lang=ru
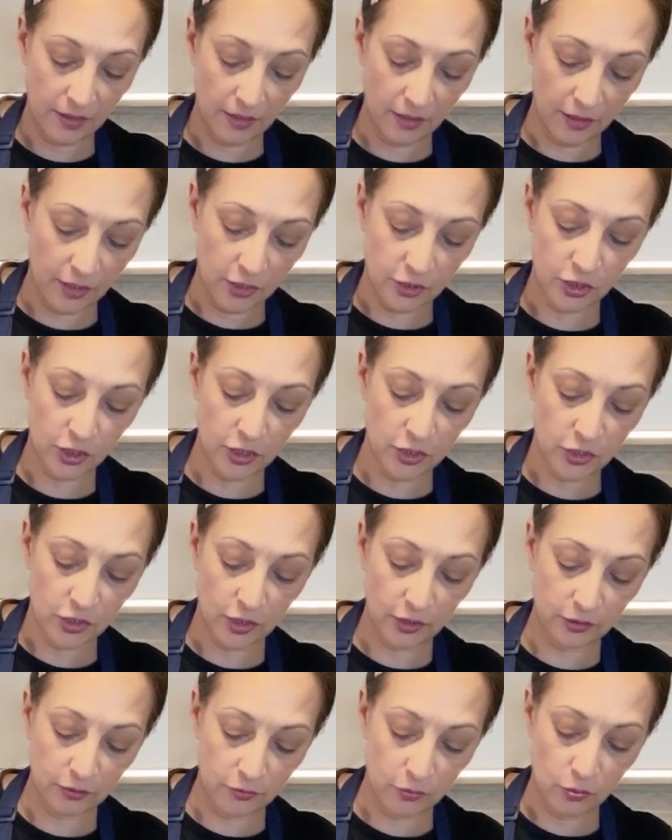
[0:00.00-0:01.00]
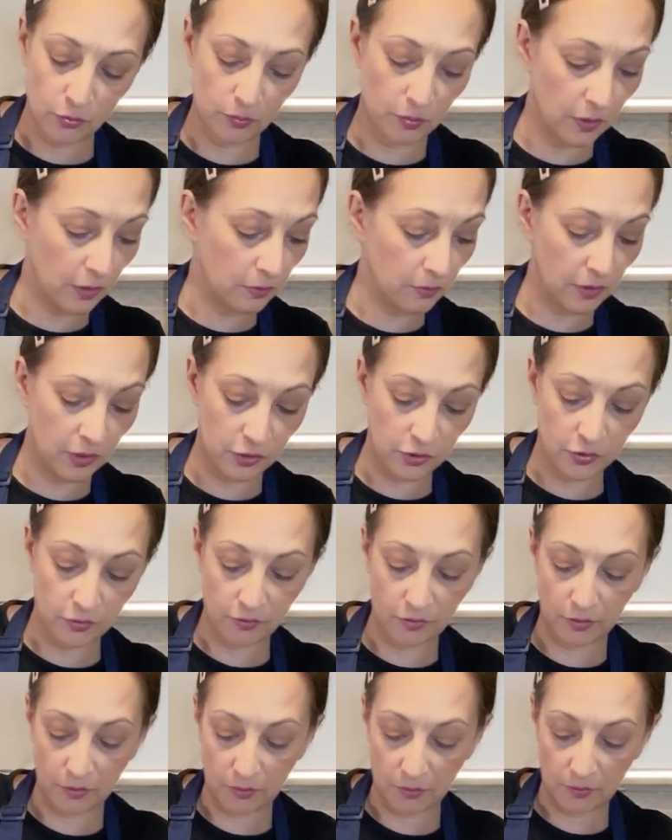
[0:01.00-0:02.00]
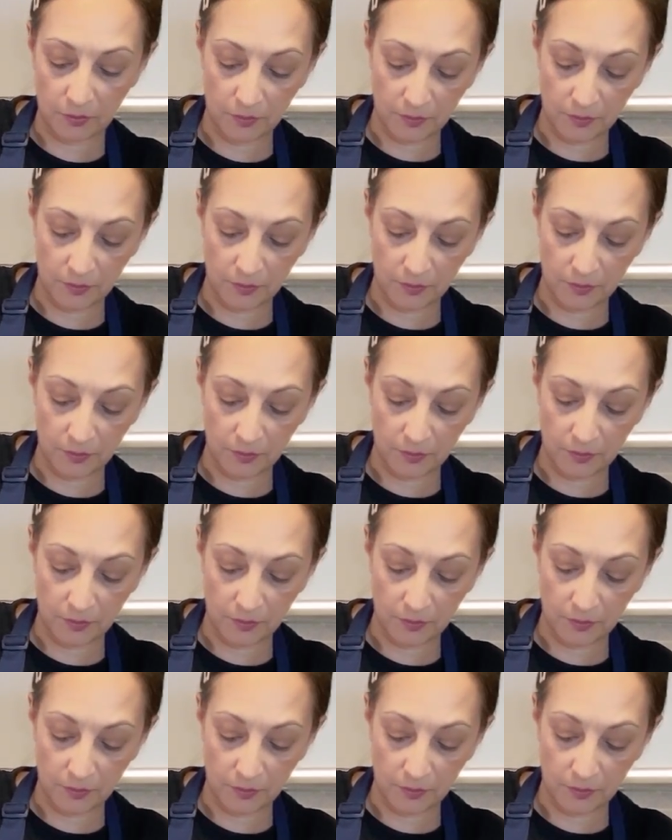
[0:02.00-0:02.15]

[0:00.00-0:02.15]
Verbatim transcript: Хорошенечко это все перемешиваем.